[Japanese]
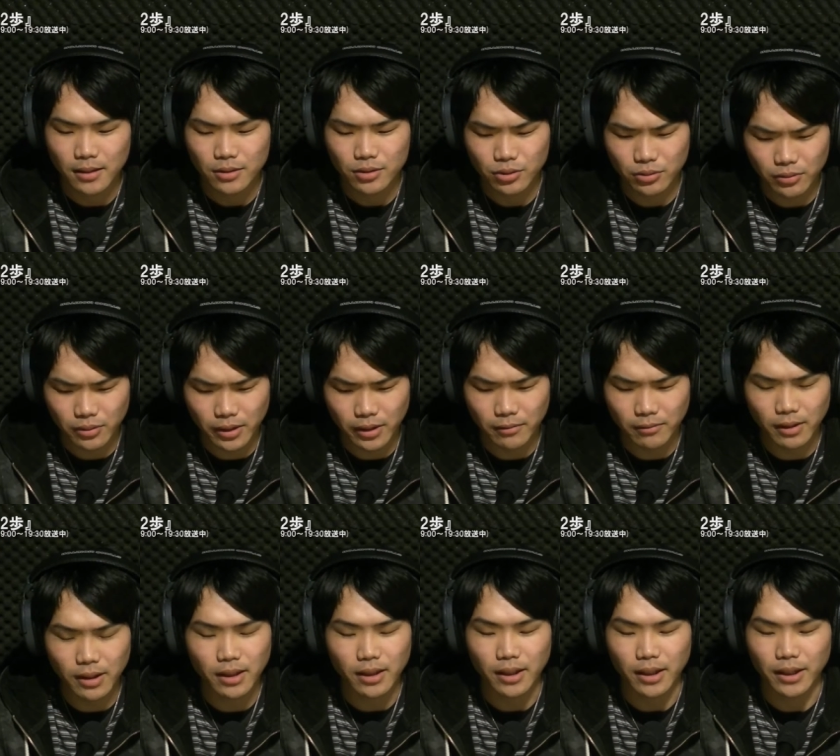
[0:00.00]
将来
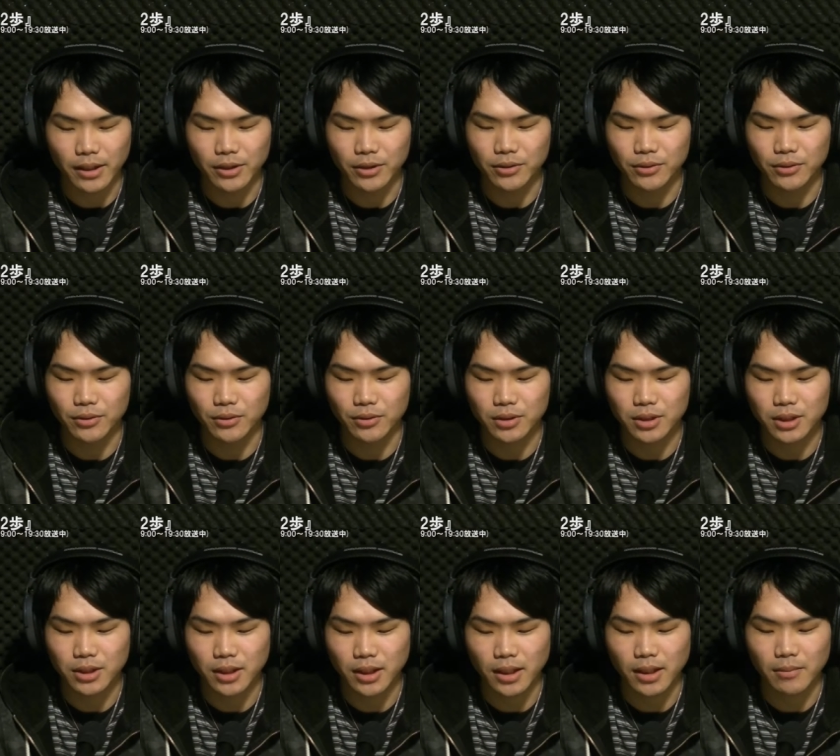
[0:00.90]
は俳優と
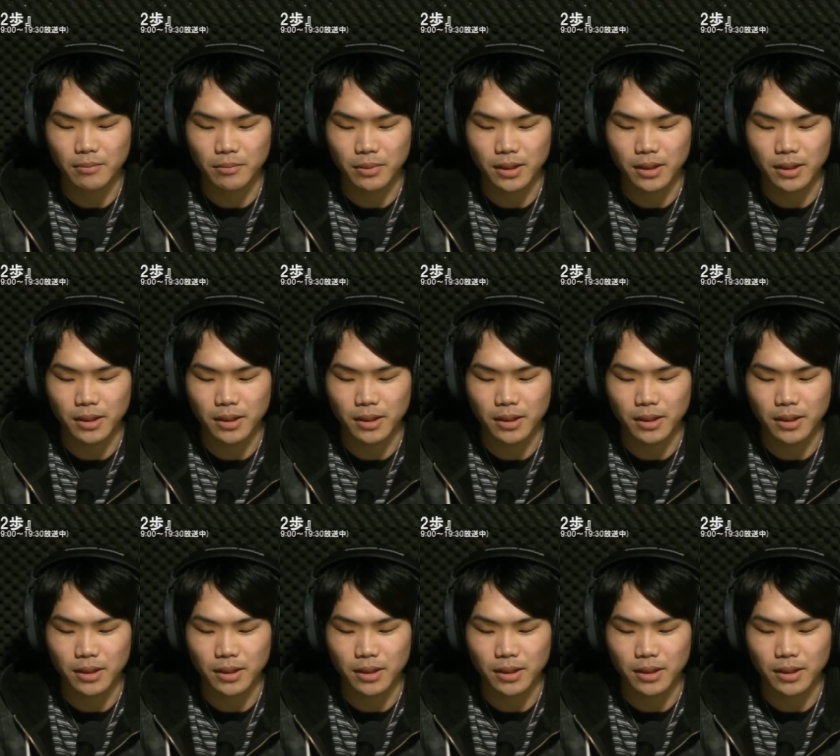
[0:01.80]
して